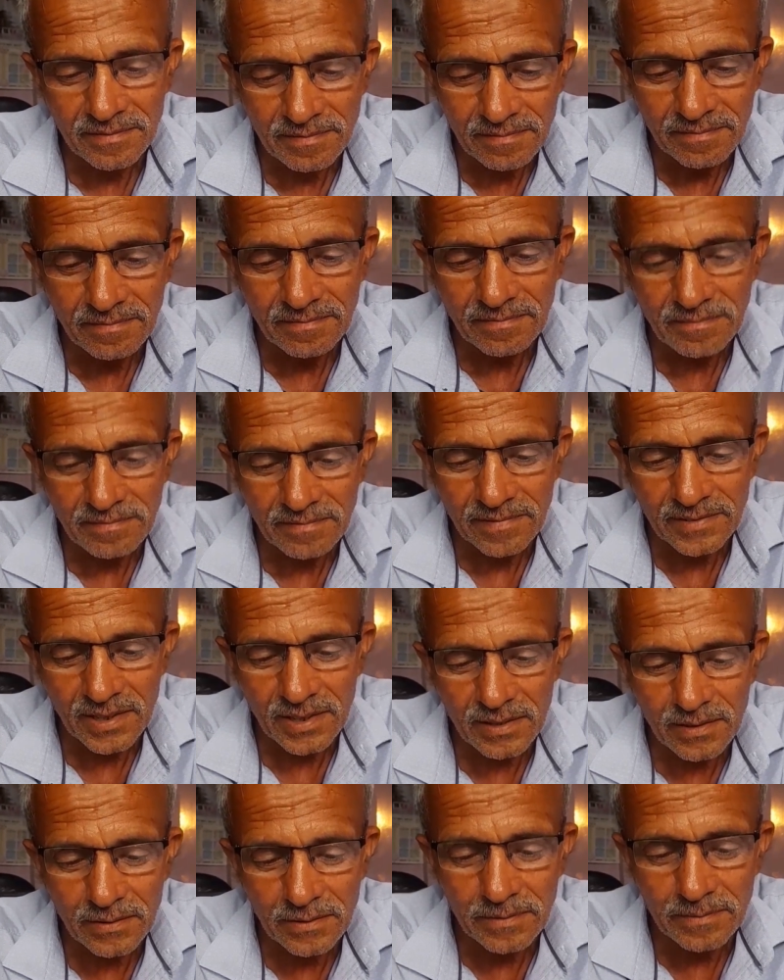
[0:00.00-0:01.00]
रोड
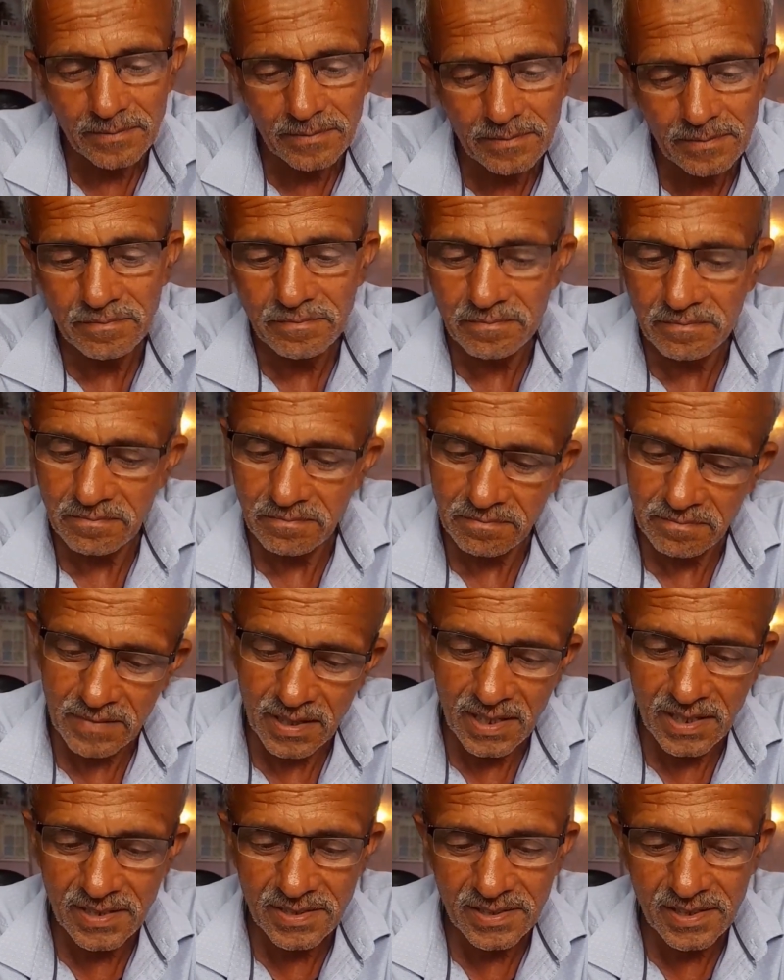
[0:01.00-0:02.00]
बंद होने के कारण है
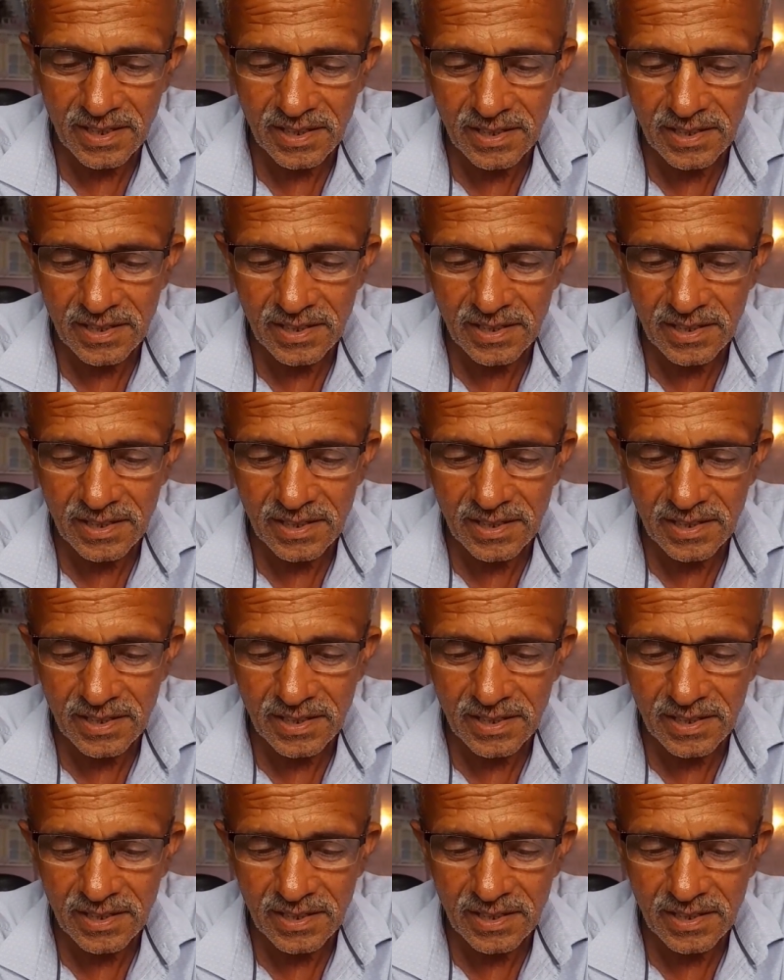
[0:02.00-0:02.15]
बस